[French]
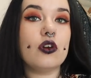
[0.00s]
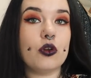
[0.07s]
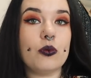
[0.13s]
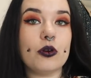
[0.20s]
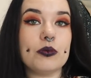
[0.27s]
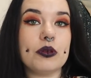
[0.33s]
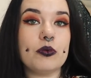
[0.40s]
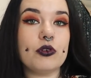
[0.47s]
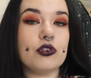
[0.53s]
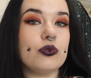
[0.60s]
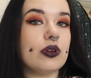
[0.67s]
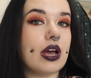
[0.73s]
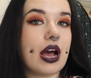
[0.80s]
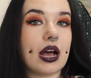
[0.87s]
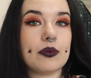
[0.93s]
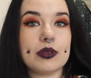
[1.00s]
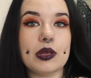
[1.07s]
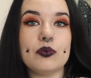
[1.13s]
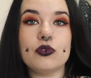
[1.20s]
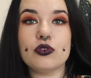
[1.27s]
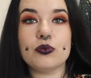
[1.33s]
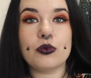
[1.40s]
Le premier produit à
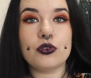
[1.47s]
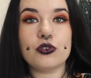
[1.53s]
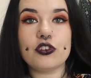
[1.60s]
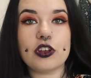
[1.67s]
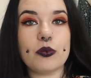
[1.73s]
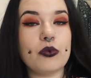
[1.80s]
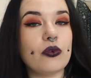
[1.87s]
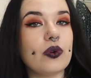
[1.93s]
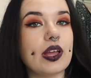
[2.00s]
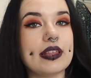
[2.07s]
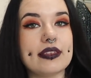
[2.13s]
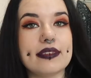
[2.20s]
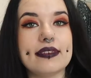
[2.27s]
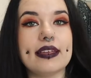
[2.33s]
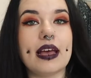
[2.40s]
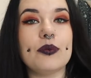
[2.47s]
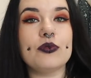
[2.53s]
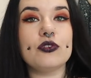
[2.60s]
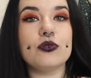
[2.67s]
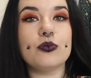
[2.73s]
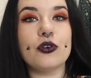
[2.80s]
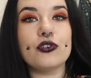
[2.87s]
ramener absolument du Japon et à tester
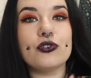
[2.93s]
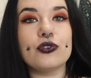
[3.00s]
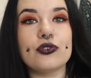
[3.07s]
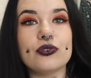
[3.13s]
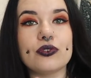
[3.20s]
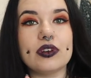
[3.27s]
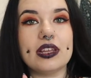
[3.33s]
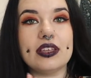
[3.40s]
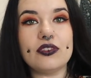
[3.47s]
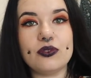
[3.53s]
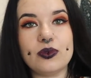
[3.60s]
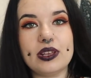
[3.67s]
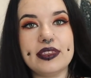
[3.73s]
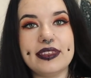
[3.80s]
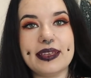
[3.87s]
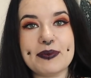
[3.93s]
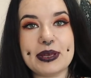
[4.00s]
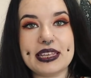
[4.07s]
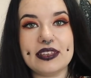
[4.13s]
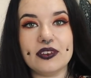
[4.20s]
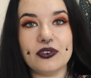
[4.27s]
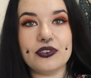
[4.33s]
absolument, ce sont les huiles
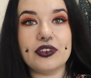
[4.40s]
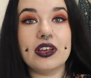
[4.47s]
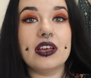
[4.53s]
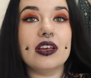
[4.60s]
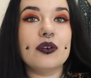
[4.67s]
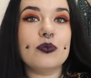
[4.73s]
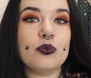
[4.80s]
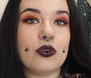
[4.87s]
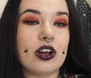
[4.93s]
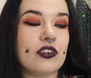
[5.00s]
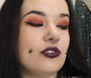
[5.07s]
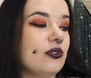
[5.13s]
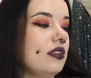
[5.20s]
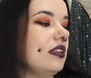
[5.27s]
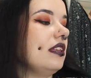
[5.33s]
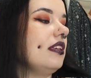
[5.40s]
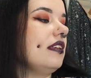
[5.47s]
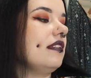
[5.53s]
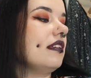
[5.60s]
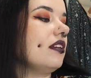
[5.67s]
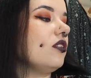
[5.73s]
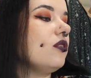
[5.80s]
démaquillantes. Moi,
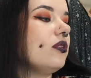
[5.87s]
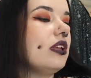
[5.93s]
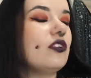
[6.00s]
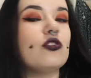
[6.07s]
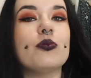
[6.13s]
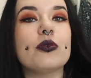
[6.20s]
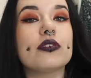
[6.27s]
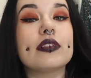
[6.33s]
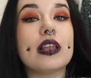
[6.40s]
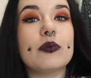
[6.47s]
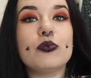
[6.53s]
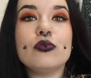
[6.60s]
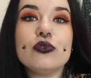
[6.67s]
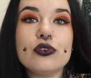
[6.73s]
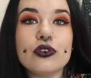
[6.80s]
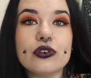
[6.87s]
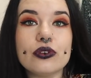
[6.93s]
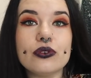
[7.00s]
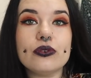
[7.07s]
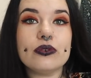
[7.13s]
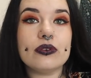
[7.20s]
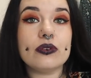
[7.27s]
j'utilise l'huile, je pense, la plus
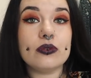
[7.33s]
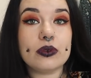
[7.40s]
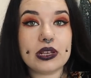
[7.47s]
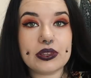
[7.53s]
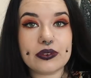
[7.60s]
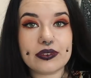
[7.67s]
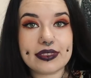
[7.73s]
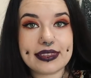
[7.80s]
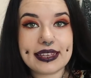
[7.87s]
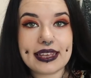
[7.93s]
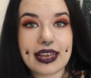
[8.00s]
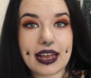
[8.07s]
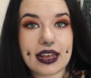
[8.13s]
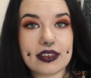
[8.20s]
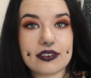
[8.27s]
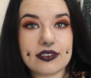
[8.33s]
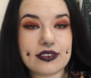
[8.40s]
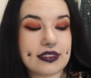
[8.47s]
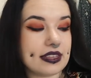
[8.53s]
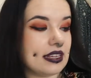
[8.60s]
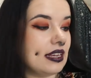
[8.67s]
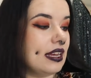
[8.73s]
connue, l'huile de
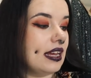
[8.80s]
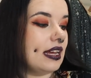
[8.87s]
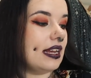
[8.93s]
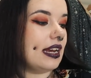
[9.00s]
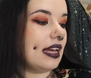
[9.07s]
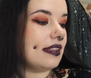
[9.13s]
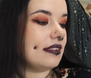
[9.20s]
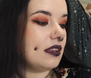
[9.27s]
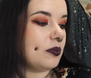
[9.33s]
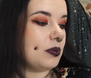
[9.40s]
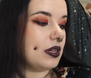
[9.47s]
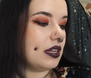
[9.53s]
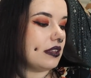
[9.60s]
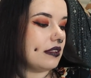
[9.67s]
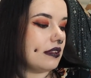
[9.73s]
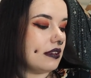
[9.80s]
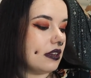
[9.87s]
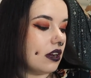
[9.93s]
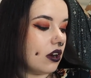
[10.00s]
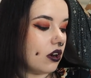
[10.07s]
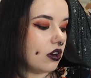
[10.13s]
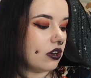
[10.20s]
DHC, la Deep
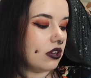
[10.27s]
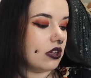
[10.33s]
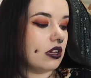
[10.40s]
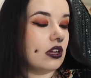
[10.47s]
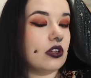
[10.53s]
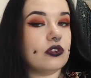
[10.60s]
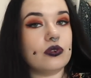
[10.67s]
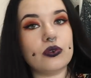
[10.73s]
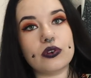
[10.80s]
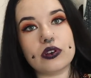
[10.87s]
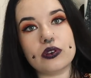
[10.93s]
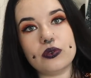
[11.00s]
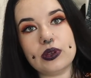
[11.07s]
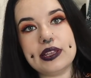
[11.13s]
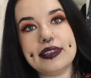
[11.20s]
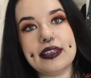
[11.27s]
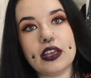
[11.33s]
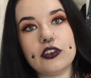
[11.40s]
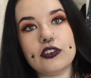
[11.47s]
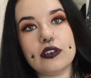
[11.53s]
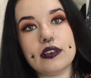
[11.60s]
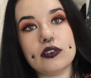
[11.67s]
Cleansing Oil. Donc, l'huile
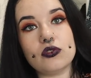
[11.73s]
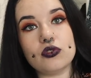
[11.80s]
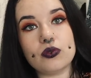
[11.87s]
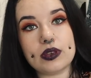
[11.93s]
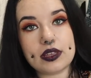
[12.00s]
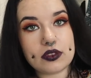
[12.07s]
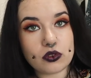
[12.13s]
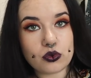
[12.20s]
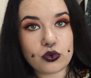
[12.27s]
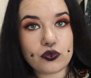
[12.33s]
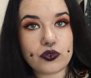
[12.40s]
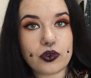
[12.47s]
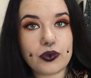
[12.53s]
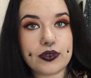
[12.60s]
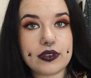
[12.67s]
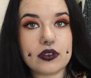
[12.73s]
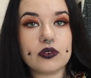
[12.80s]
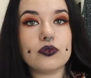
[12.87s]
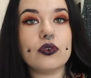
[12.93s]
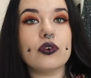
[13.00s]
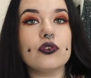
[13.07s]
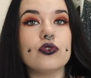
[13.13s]
DHC, c'est une huile qui se trouve aussi
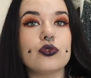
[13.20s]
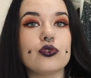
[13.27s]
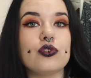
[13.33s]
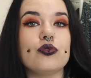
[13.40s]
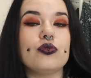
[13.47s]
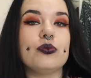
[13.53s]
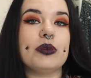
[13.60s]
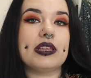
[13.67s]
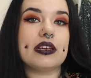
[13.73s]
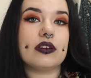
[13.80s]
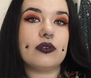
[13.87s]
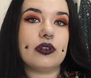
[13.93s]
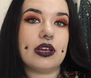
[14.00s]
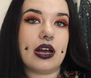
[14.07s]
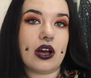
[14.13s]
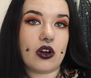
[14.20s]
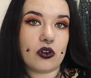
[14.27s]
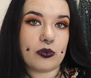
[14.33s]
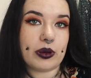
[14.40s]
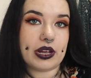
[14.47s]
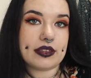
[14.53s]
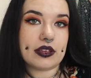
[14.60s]
en France, donc je vous mettrai le lien
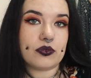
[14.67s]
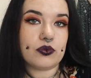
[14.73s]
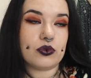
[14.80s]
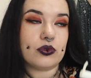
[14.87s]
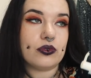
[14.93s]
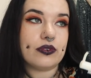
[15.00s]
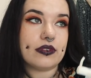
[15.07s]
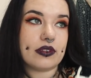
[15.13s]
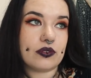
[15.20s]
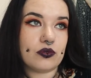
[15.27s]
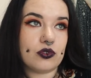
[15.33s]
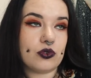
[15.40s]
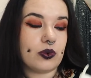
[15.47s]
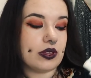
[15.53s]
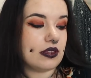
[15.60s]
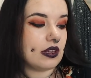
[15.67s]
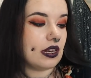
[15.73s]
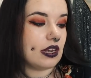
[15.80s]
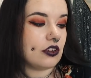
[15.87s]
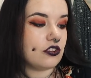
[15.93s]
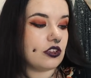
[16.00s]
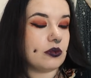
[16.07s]
en barre d'infos si vous souhaitez
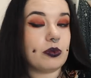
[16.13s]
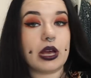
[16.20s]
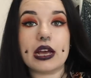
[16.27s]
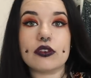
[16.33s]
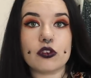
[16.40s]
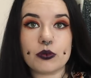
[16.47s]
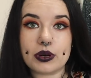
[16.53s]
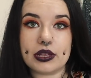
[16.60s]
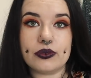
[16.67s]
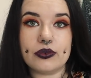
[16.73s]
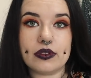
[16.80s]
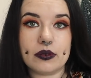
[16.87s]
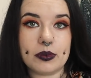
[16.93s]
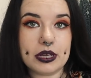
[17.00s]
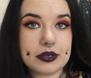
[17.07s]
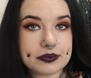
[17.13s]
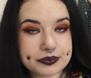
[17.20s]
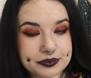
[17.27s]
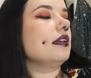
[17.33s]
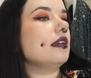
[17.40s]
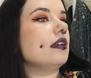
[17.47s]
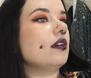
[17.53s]
l'acheter, par exemple, à Nocibé.
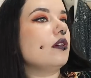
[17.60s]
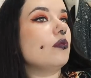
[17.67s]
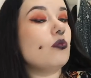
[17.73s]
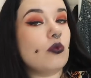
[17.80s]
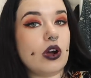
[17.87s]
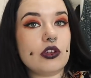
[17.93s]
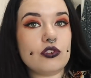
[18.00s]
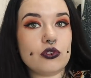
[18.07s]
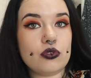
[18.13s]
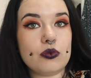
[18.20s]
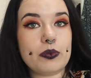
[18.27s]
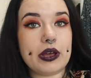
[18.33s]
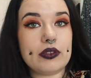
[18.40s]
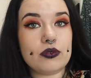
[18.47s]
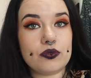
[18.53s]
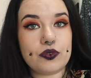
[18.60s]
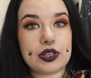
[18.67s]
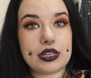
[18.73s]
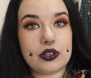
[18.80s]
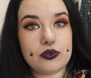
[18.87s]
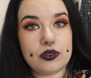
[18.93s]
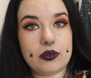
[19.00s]
Moi, je ne suis pas une
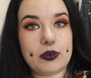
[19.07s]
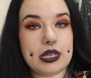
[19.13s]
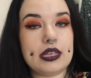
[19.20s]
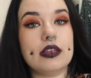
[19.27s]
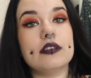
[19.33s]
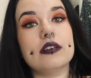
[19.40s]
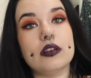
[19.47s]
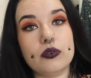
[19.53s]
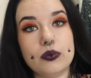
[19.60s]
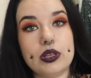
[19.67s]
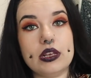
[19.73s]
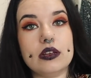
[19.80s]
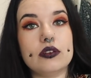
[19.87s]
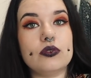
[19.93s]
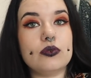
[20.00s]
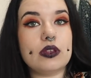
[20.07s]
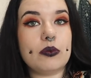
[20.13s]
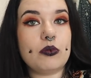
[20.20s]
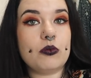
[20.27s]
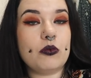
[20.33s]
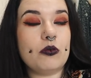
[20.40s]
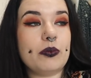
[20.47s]
fanat du démaquillage à l'huile, tout
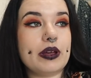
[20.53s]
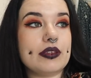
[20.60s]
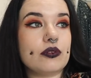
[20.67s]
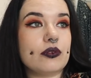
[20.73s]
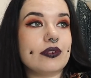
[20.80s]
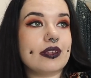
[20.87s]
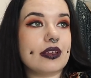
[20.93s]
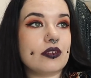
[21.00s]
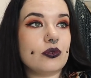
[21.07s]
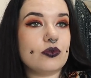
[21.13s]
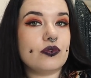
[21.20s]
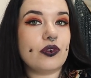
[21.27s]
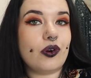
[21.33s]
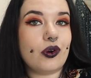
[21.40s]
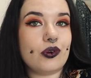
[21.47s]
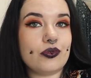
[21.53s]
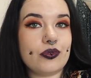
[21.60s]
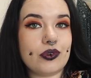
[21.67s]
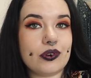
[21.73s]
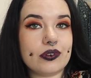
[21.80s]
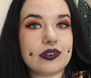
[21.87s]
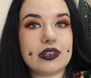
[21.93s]
simplement parce que très souvent en
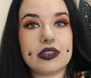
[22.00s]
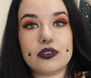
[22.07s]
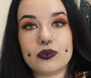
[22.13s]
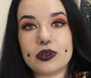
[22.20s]
France, les